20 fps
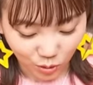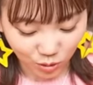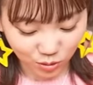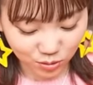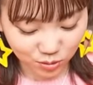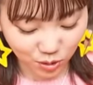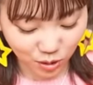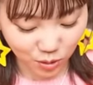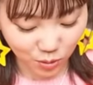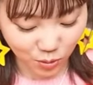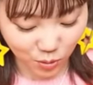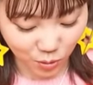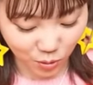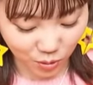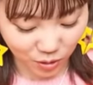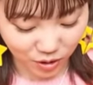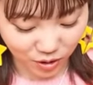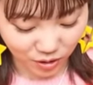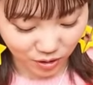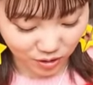なんだよこ
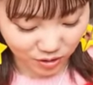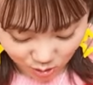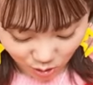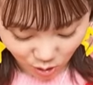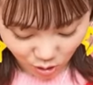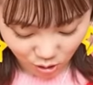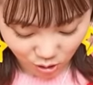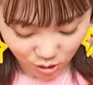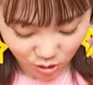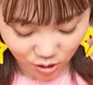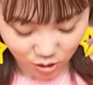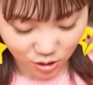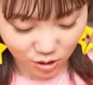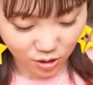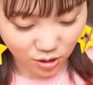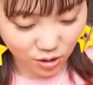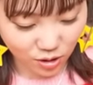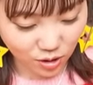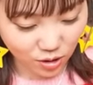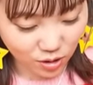れ。へ
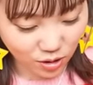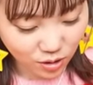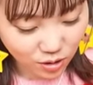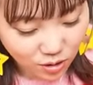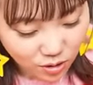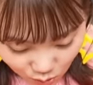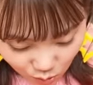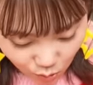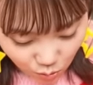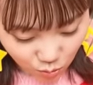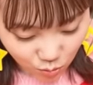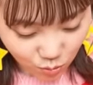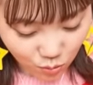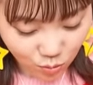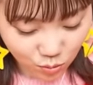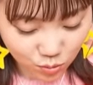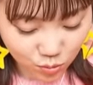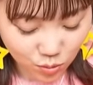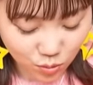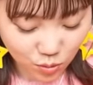え。え、
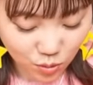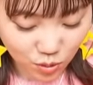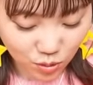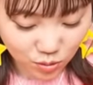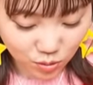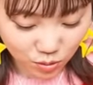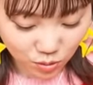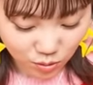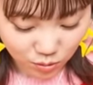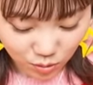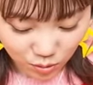なんでお花は